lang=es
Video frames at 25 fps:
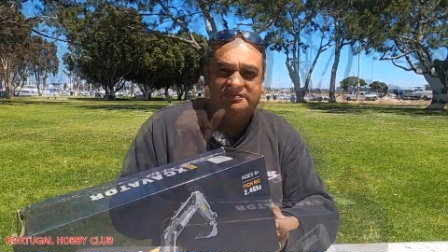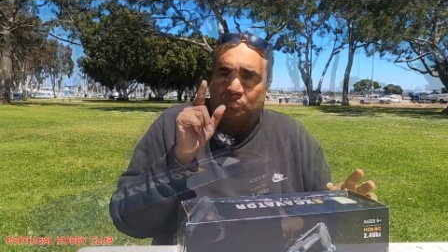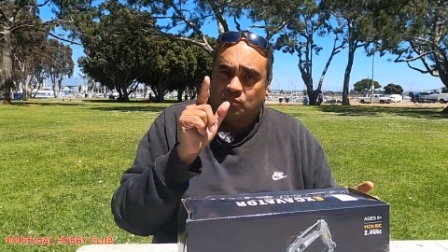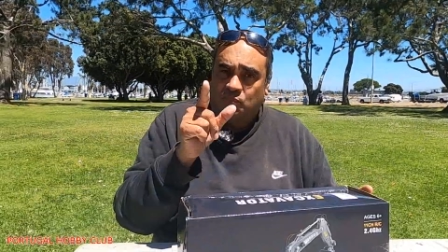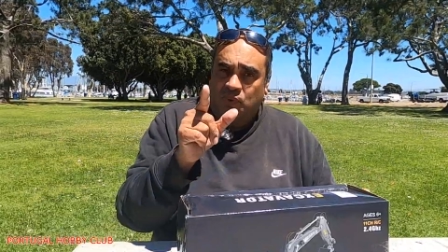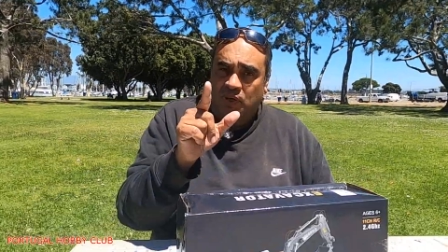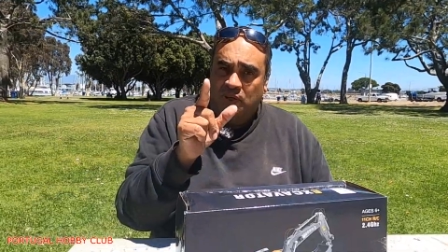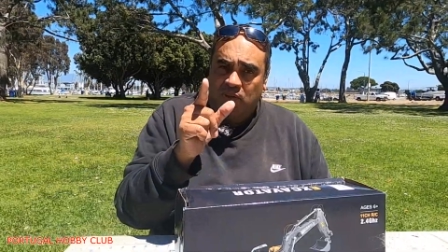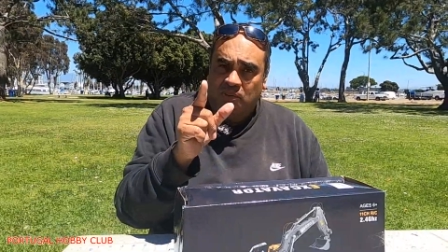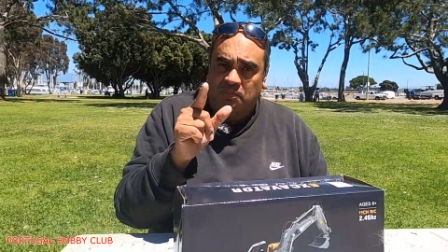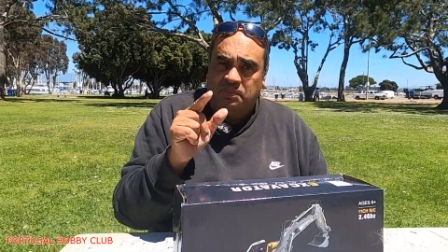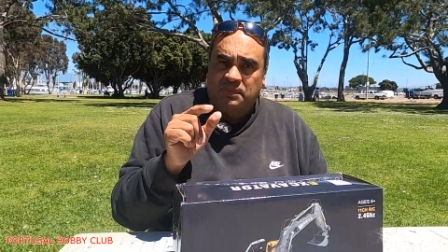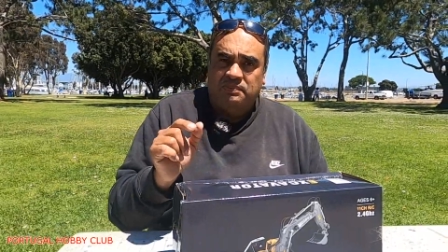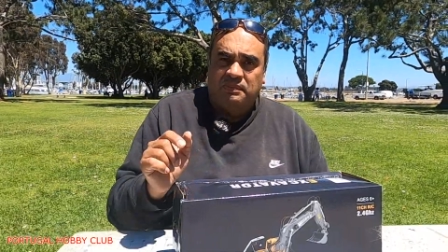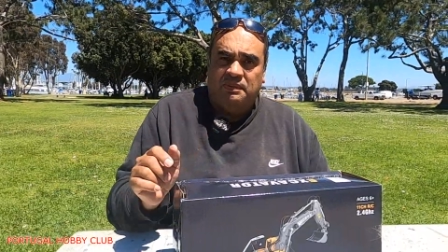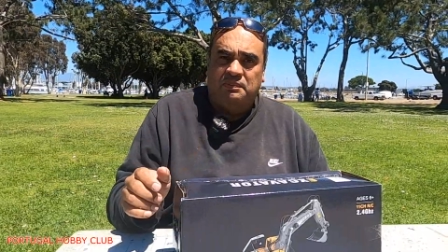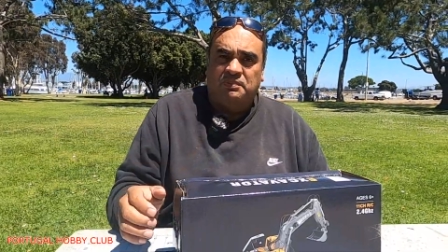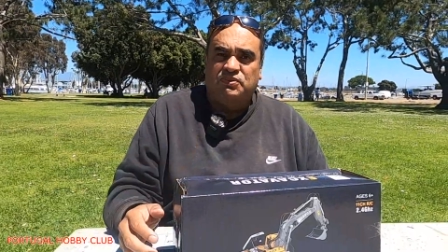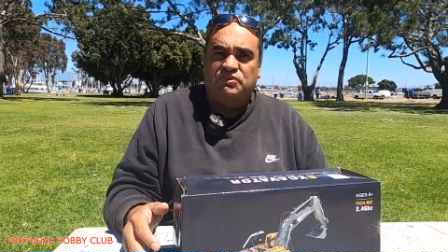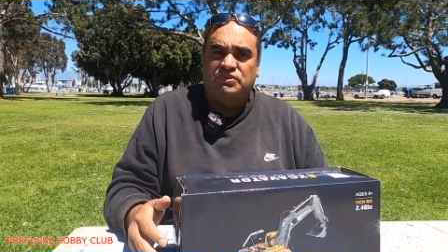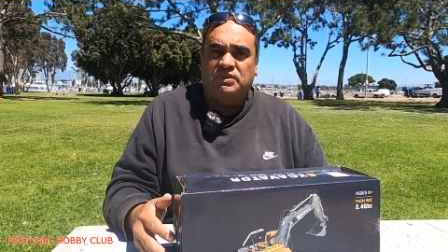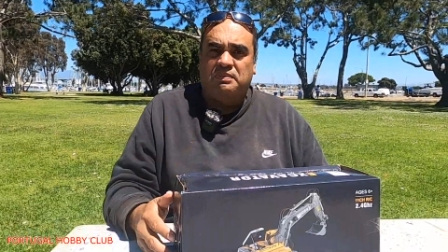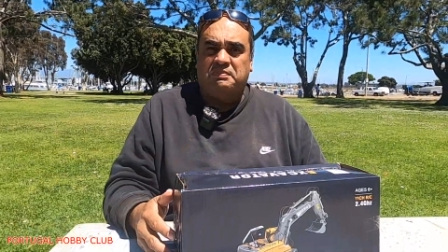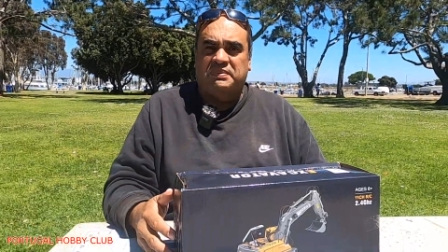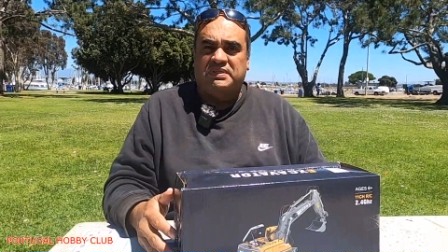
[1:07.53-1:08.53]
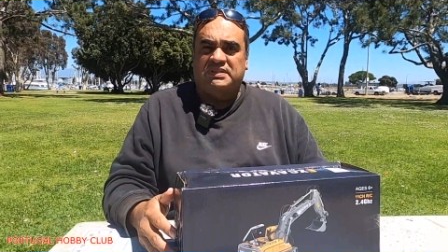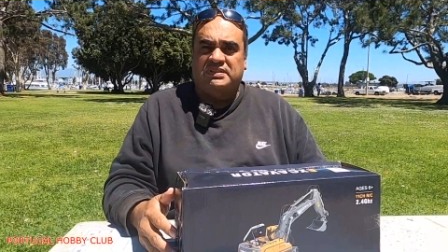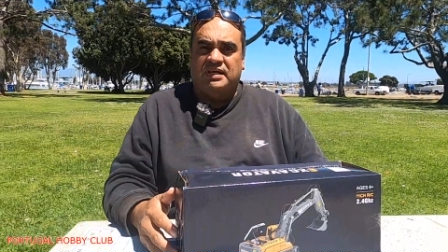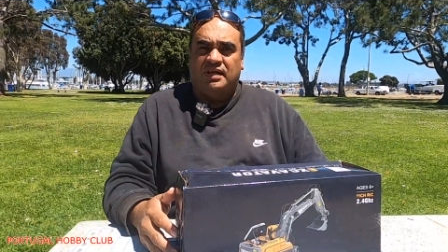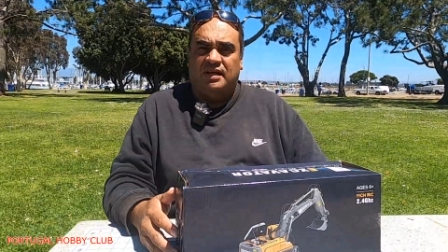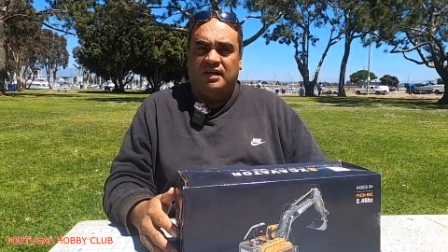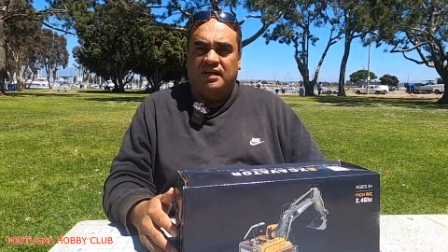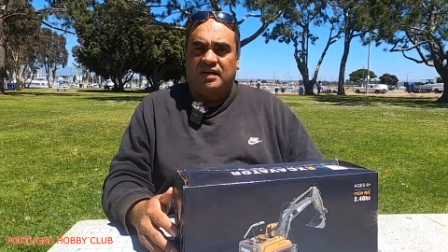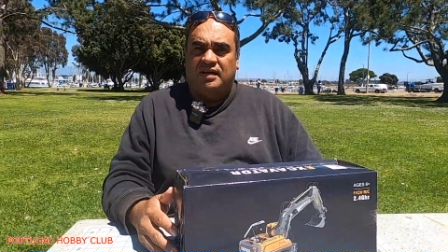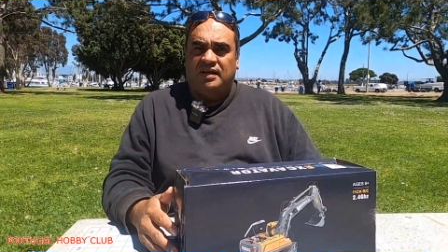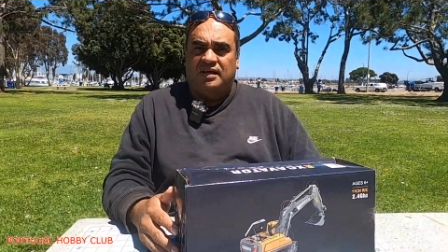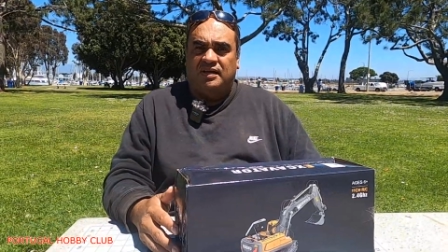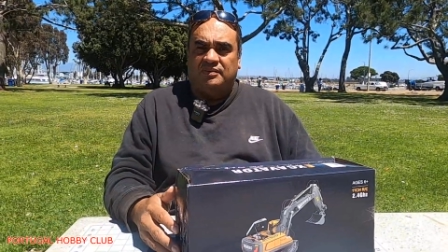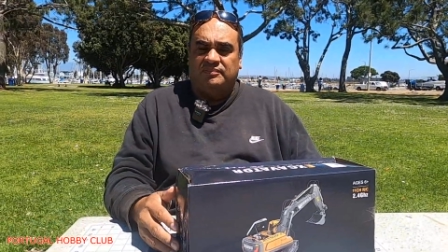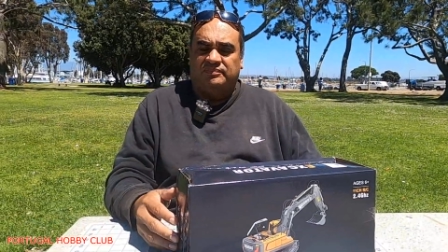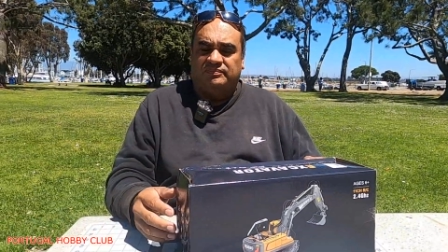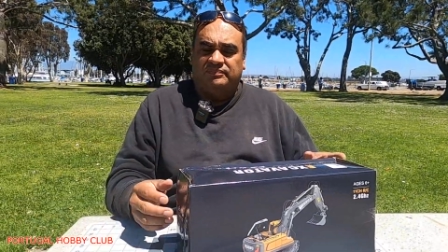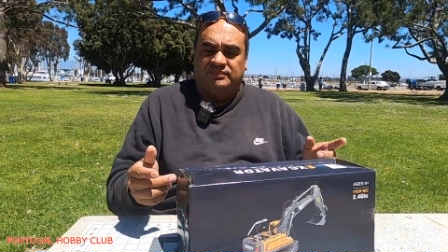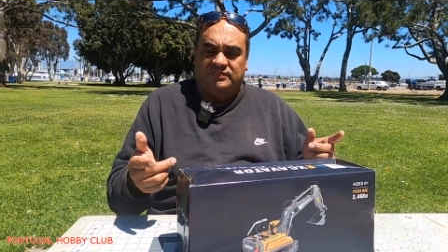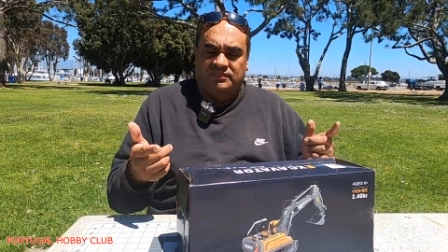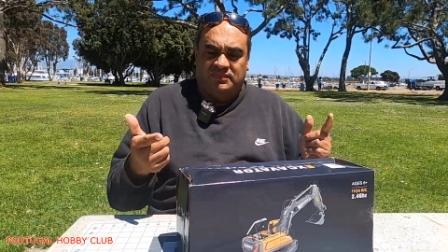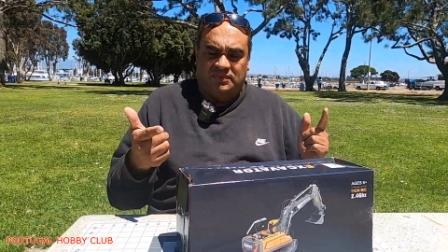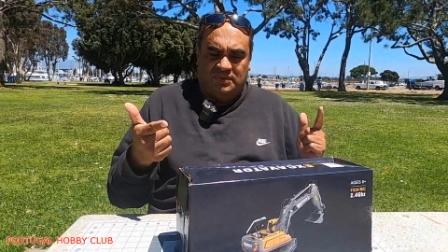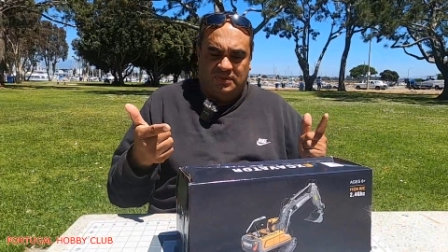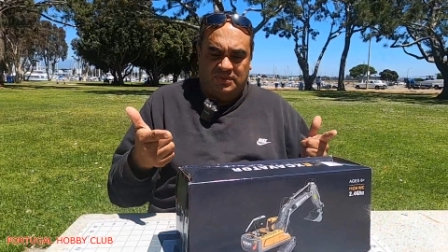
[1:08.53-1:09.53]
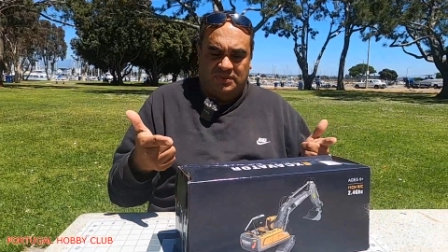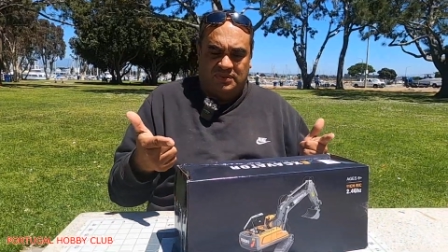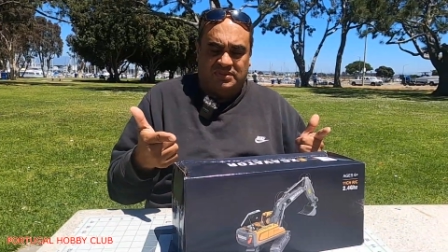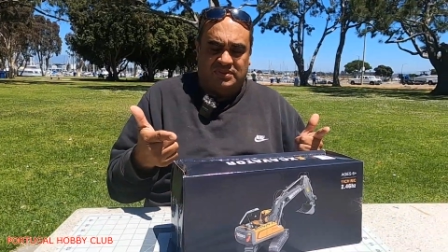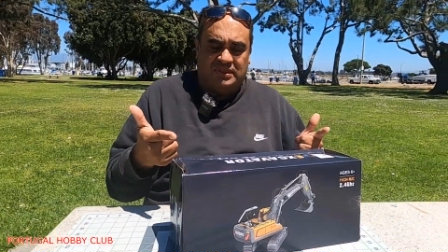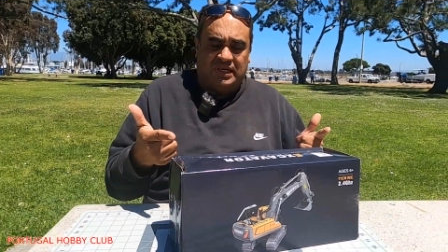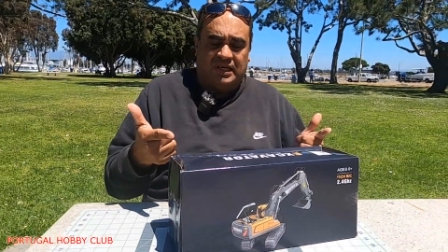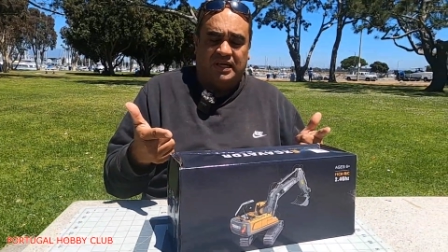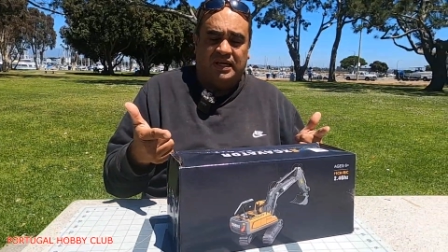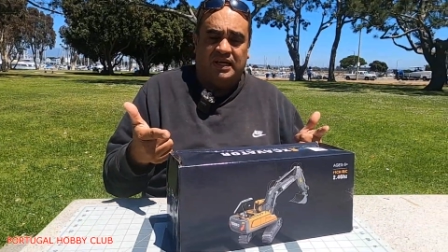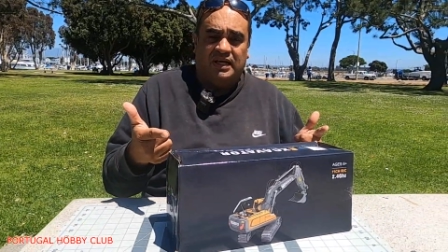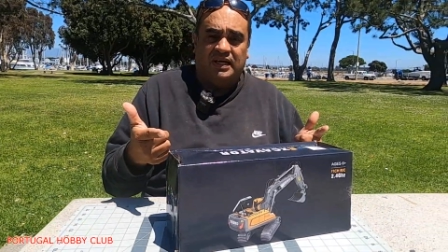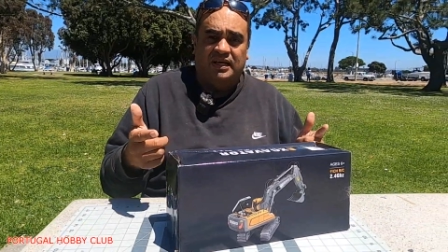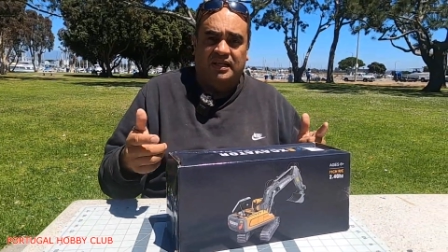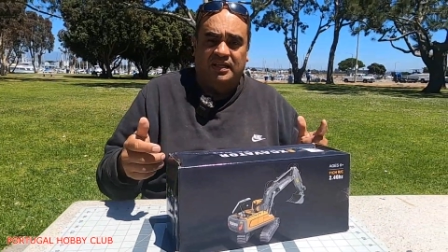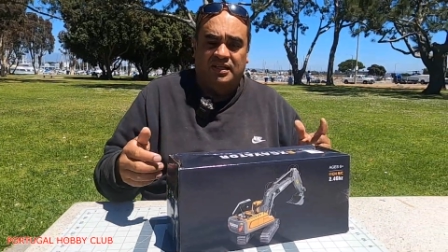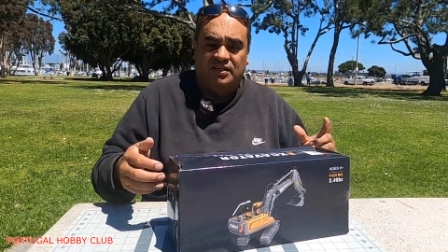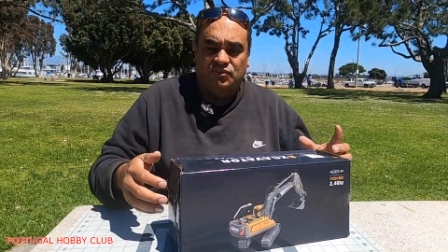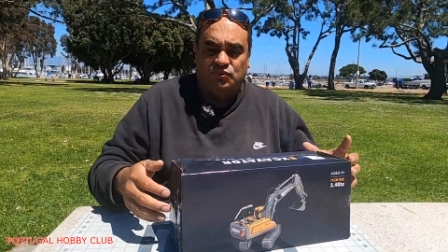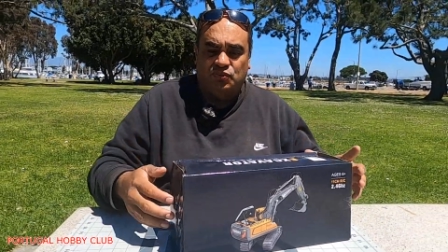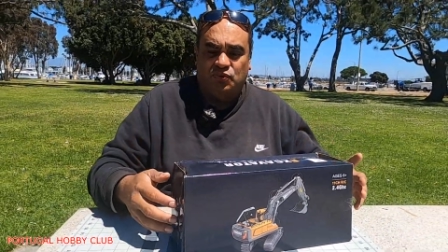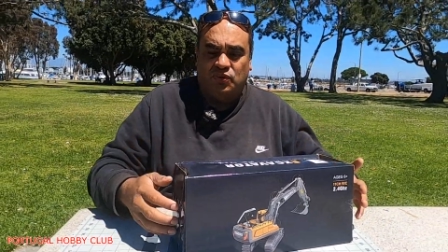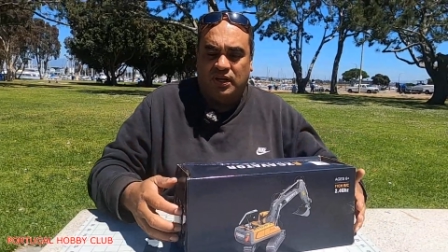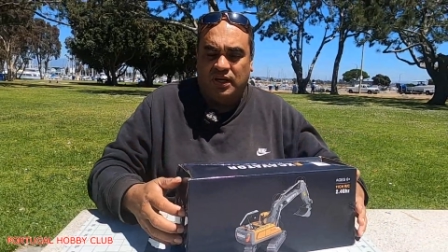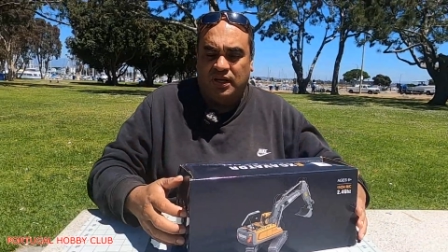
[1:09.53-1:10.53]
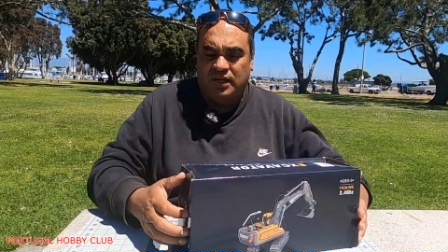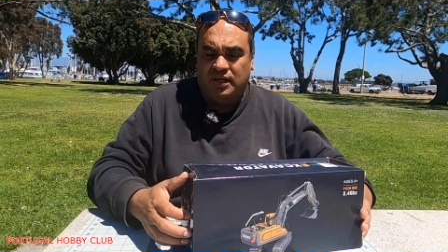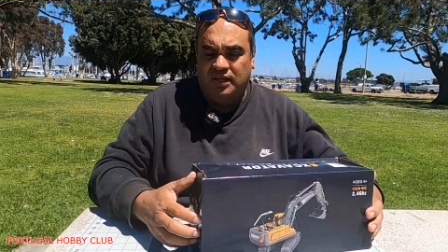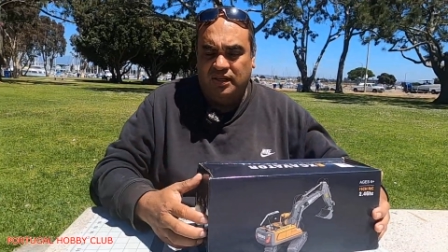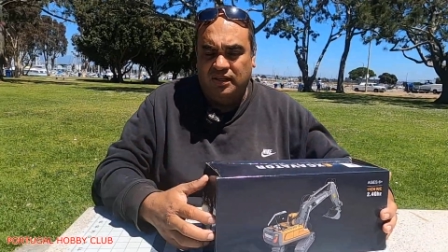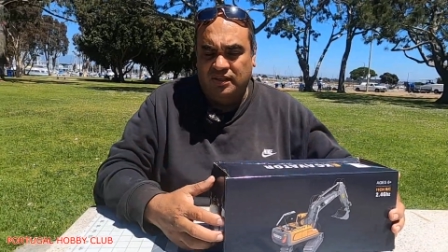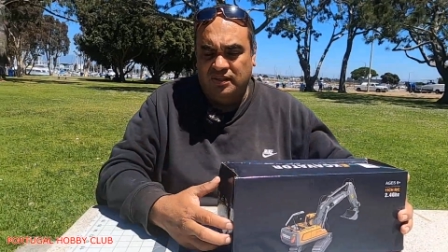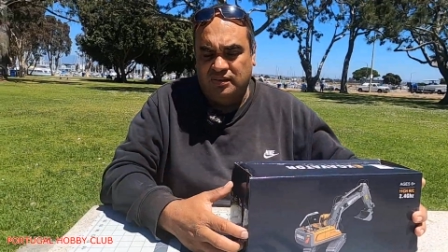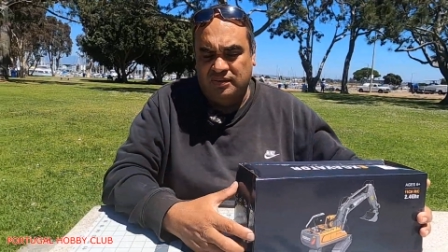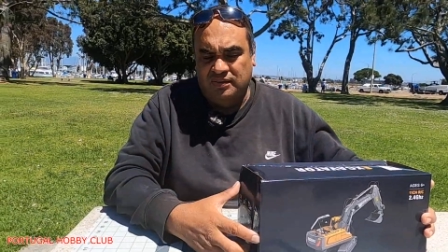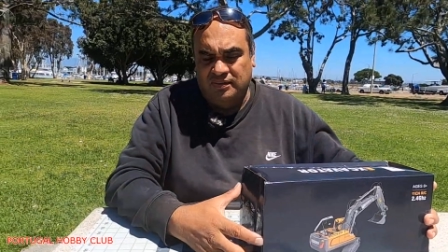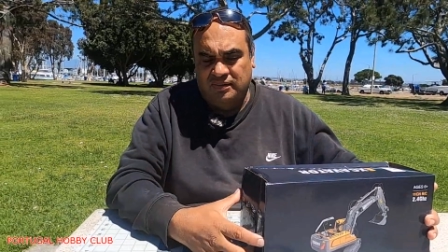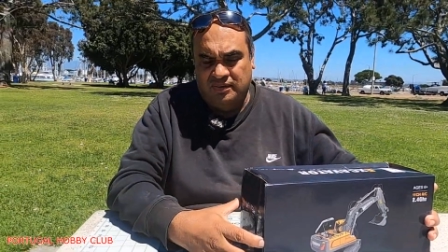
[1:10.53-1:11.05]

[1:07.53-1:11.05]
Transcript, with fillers: Bueno, pues vamos a empezar a sacarla de su caja